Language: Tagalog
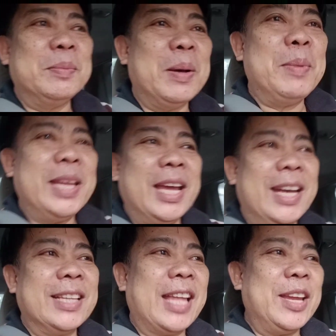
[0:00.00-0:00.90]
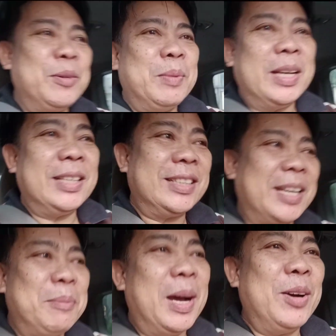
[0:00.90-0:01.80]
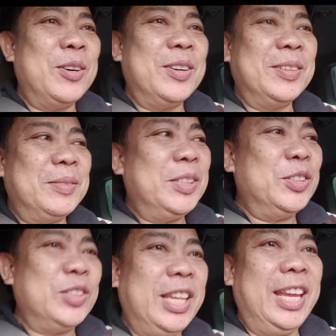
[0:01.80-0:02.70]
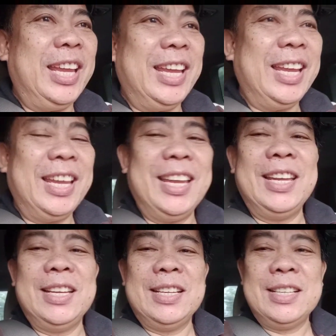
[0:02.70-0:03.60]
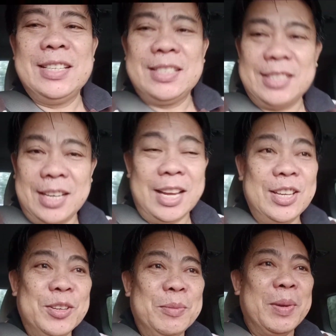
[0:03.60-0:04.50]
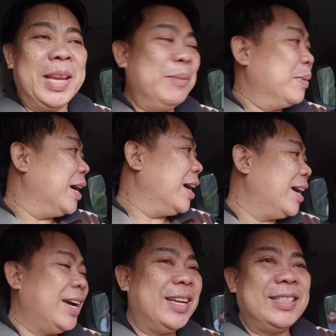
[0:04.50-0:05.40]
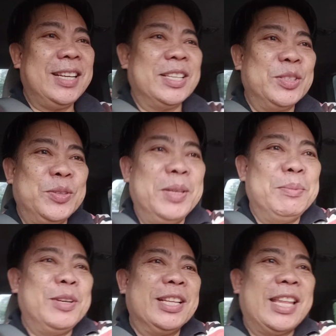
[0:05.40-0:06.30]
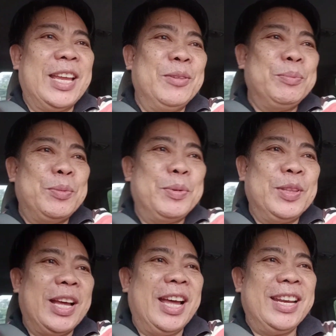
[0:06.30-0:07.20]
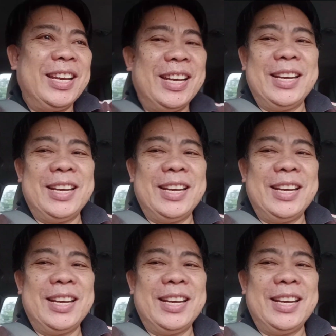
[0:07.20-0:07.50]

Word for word: mamaya na tayo magtrabaho duty sa ngayon may mga asikasuin muna tayong pupuntahan